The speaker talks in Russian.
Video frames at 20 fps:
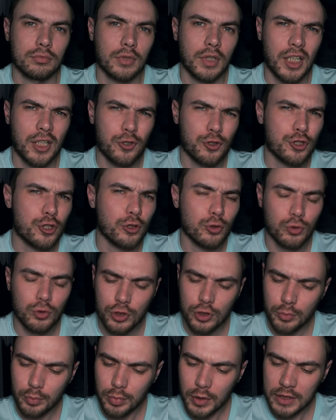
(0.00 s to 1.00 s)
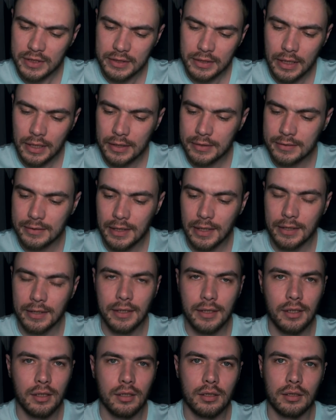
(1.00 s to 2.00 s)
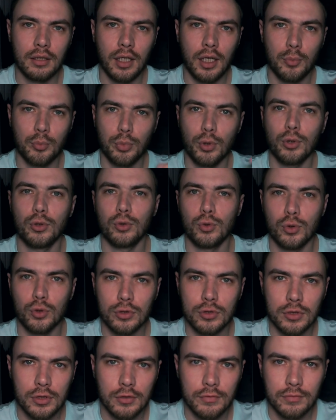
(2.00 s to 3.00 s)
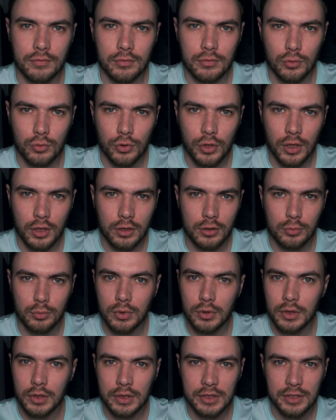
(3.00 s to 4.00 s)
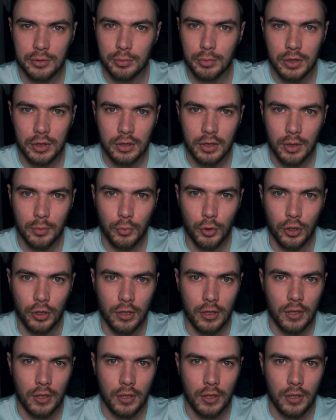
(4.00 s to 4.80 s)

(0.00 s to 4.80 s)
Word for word: Короче, лучше бы остались они, а полуостров уехал бы к себе домой.